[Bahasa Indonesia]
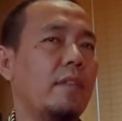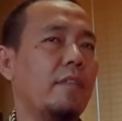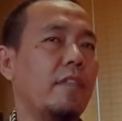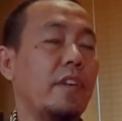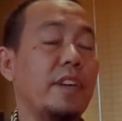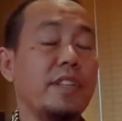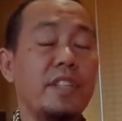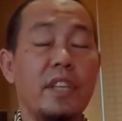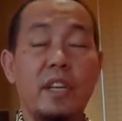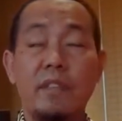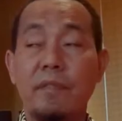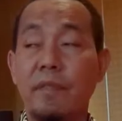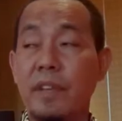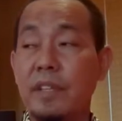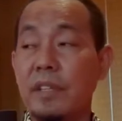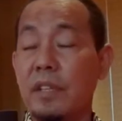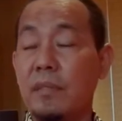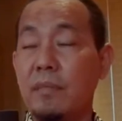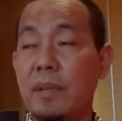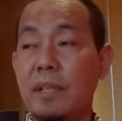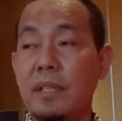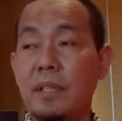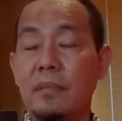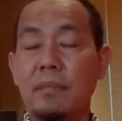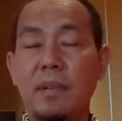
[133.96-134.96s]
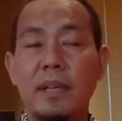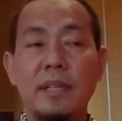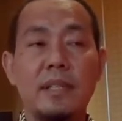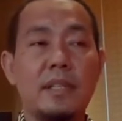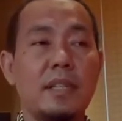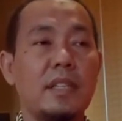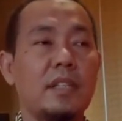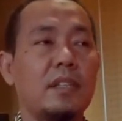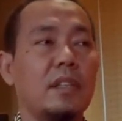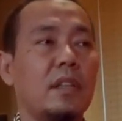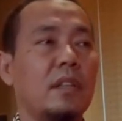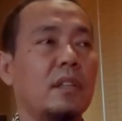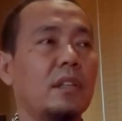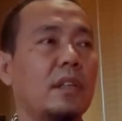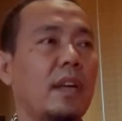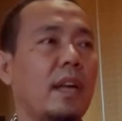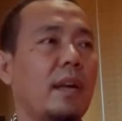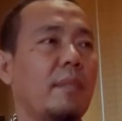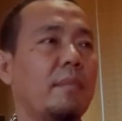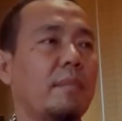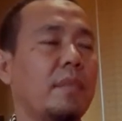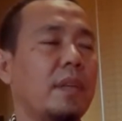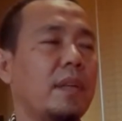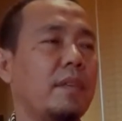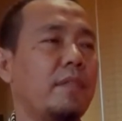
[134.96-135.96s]
passion-passion eh, masing-masing contoh
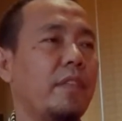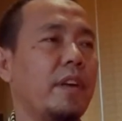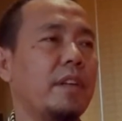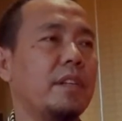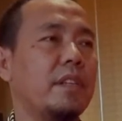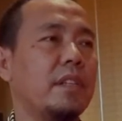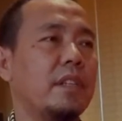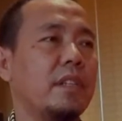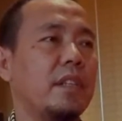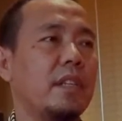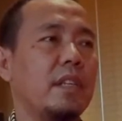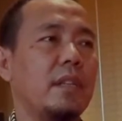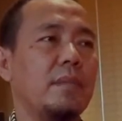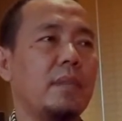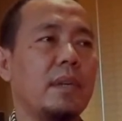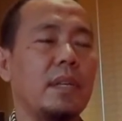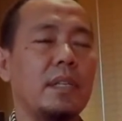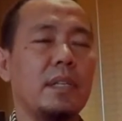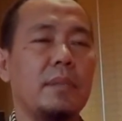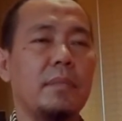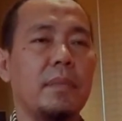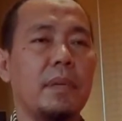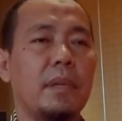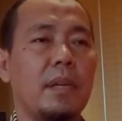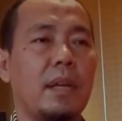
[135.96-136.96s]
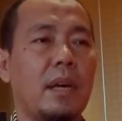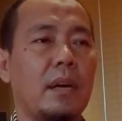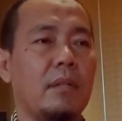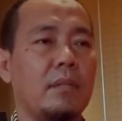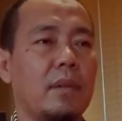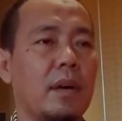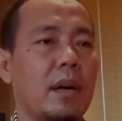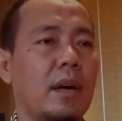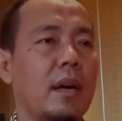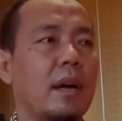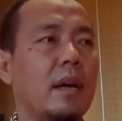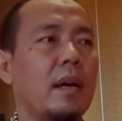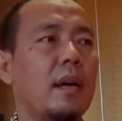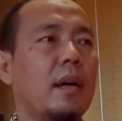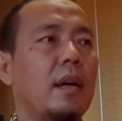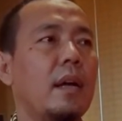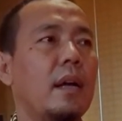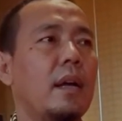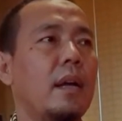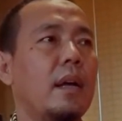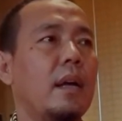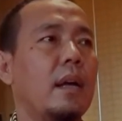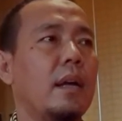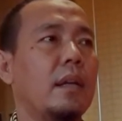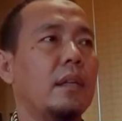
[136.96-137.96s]
MD passionnya di manajemen dakwah
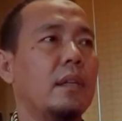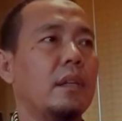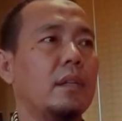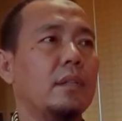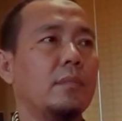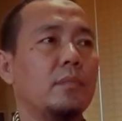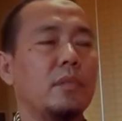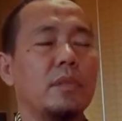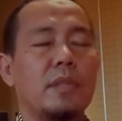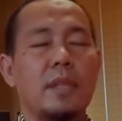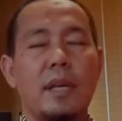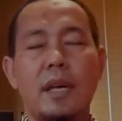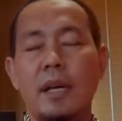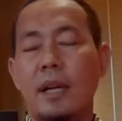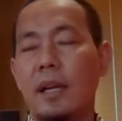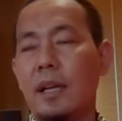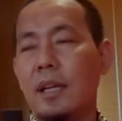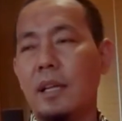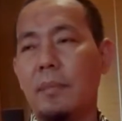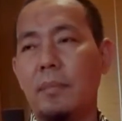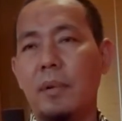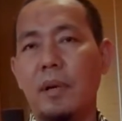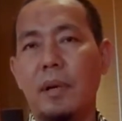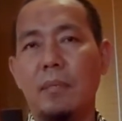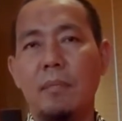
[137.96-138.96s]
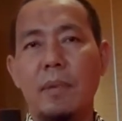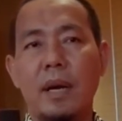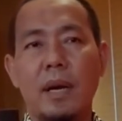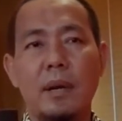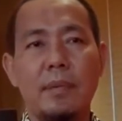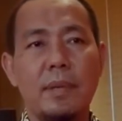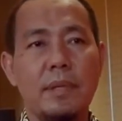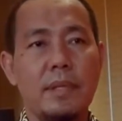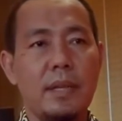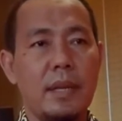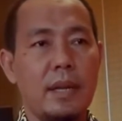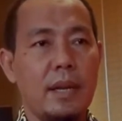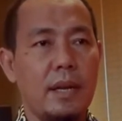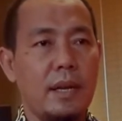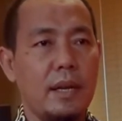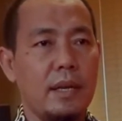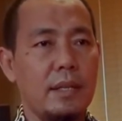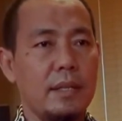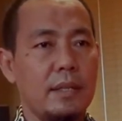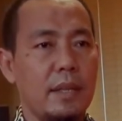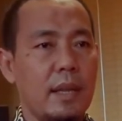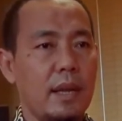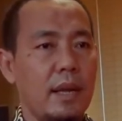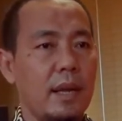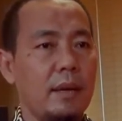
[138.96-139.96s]
tersebut saran di pengembangan masyarakat
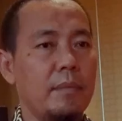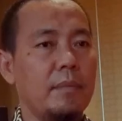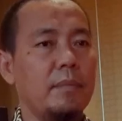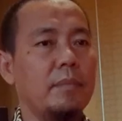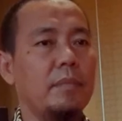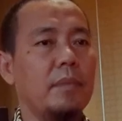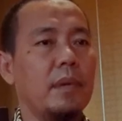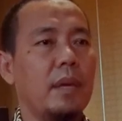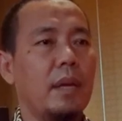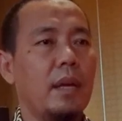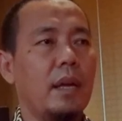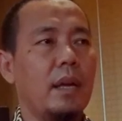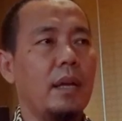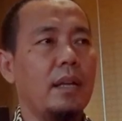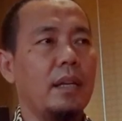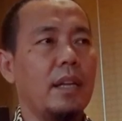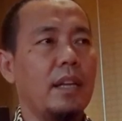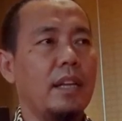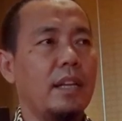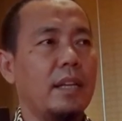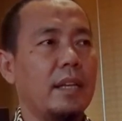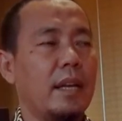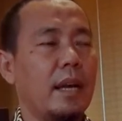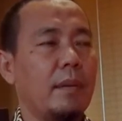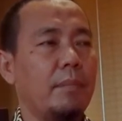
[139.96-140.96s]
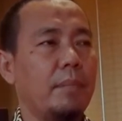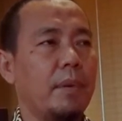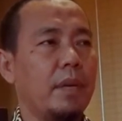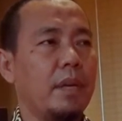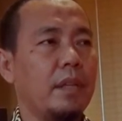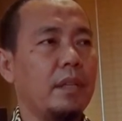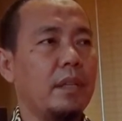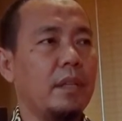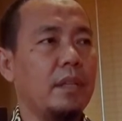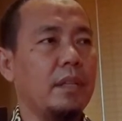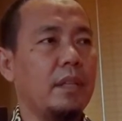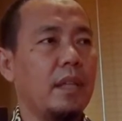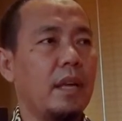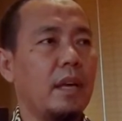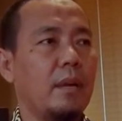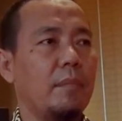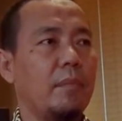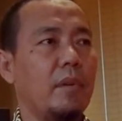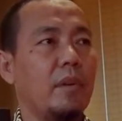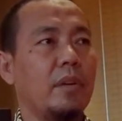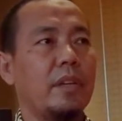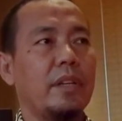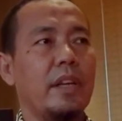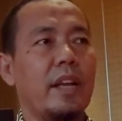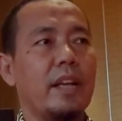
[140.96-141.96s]
Islam dan di KPI tentang
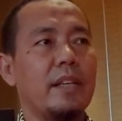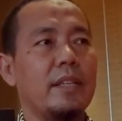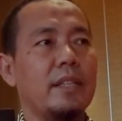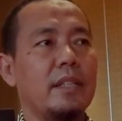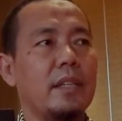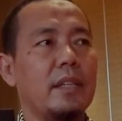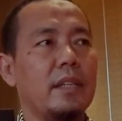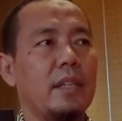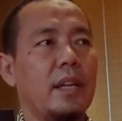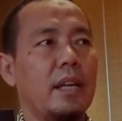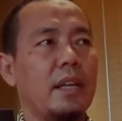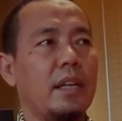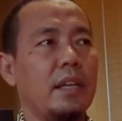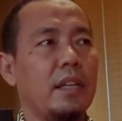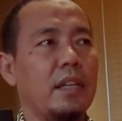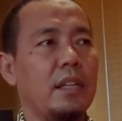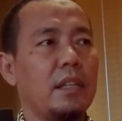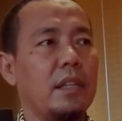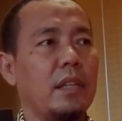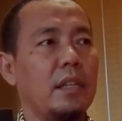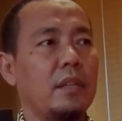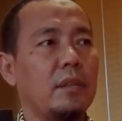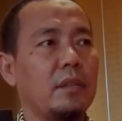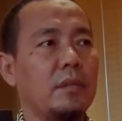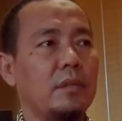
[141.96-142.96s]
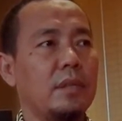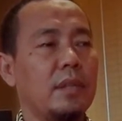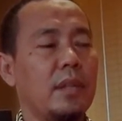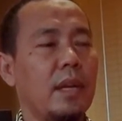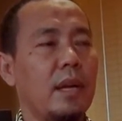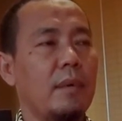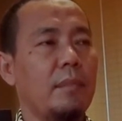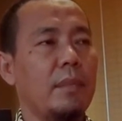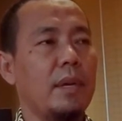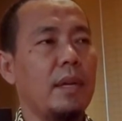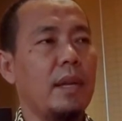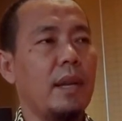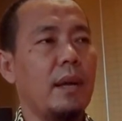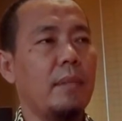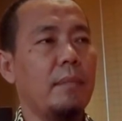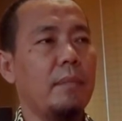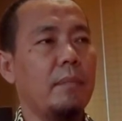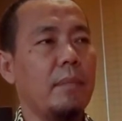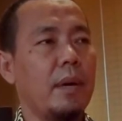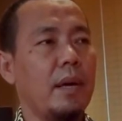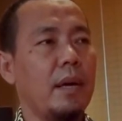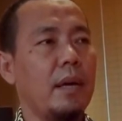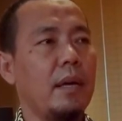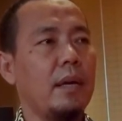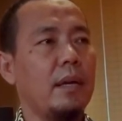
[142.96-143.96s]
broadcasting dan ini tentunya
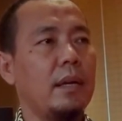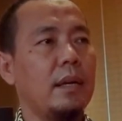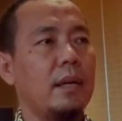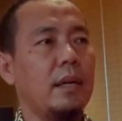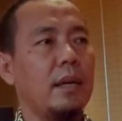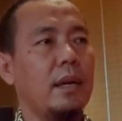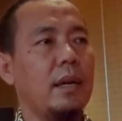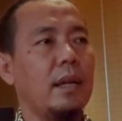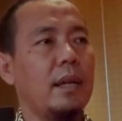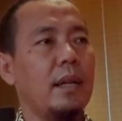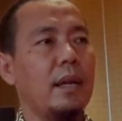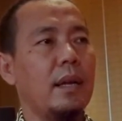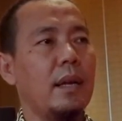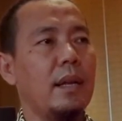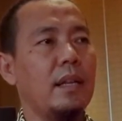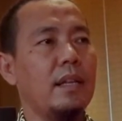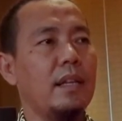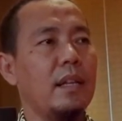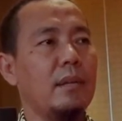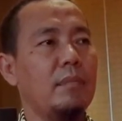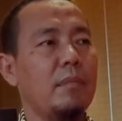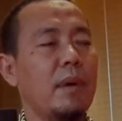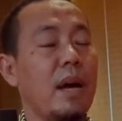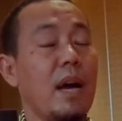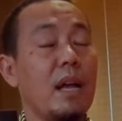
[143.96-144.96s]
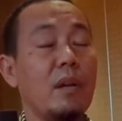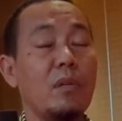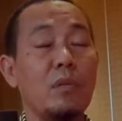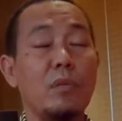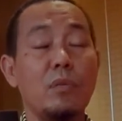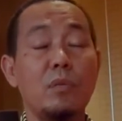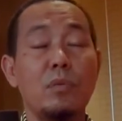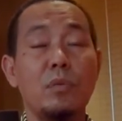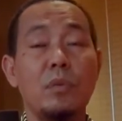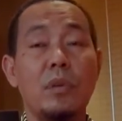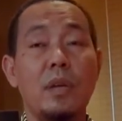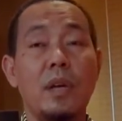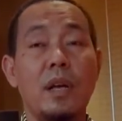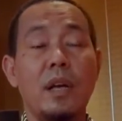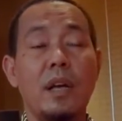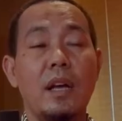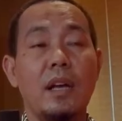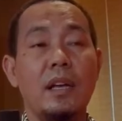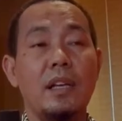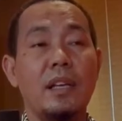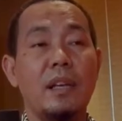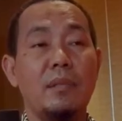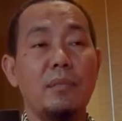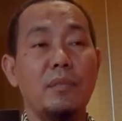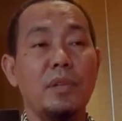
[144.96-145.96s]
menambah hal-hal yang baru
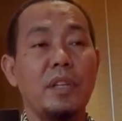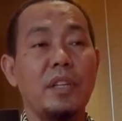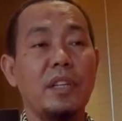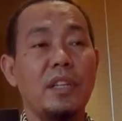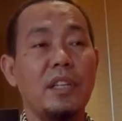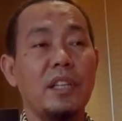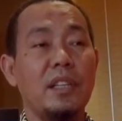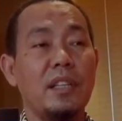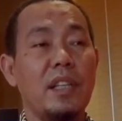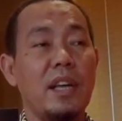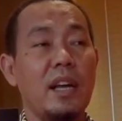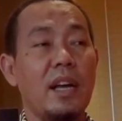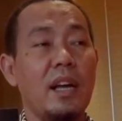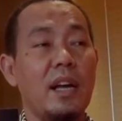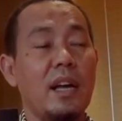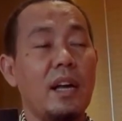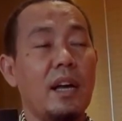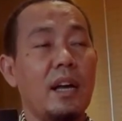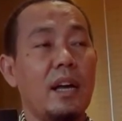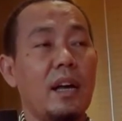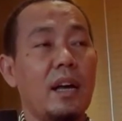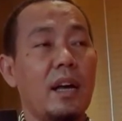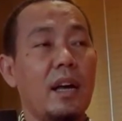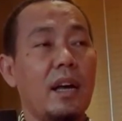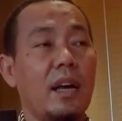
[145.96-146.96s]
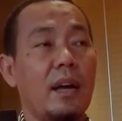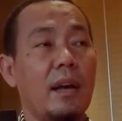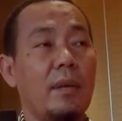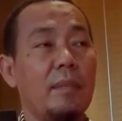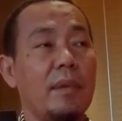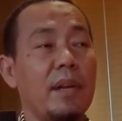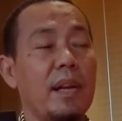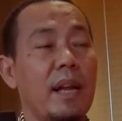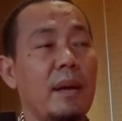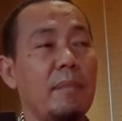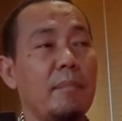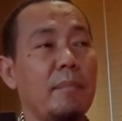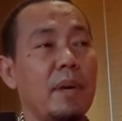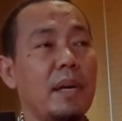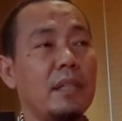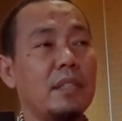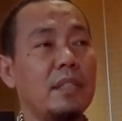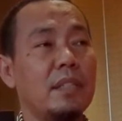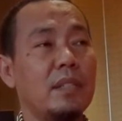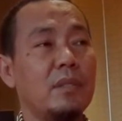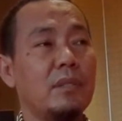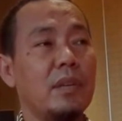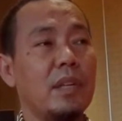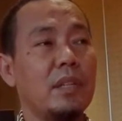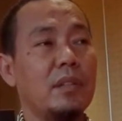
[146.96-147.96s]
yang mungkin kita menambah
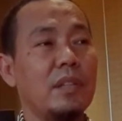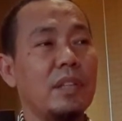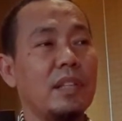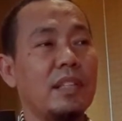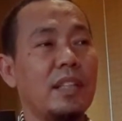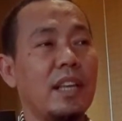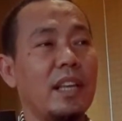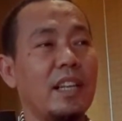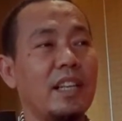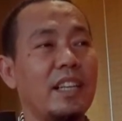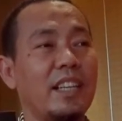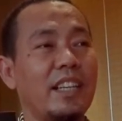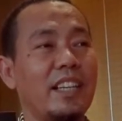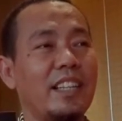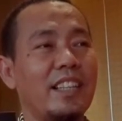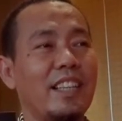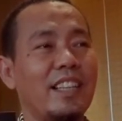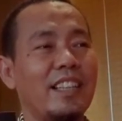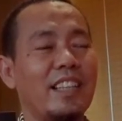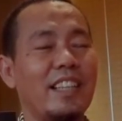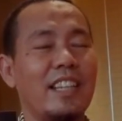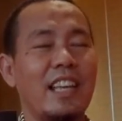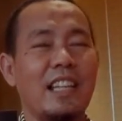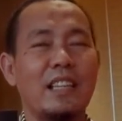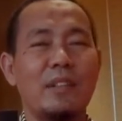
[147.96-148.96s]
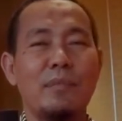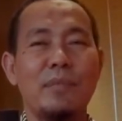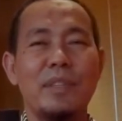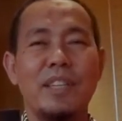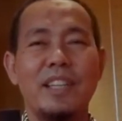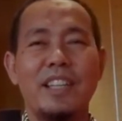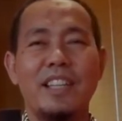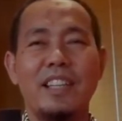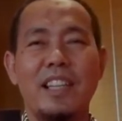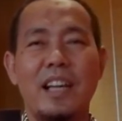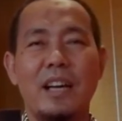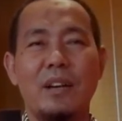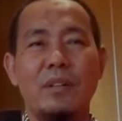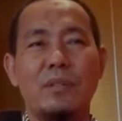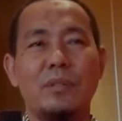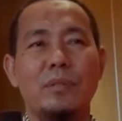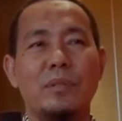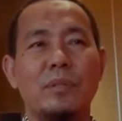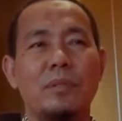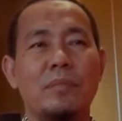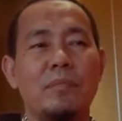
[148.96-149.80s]
sesuatu yang tadinya kita tidak tahu menjadi tahu